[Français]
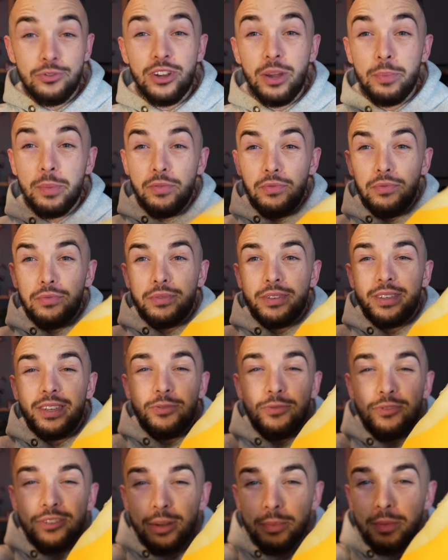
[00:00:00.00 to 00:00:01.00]
jamais vu, c'est
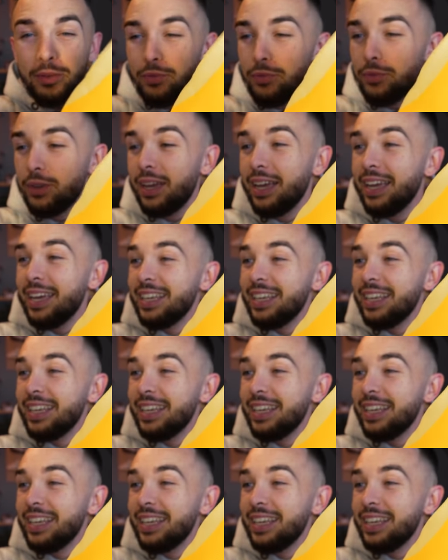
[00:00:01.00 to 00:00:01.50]
du jamais vu.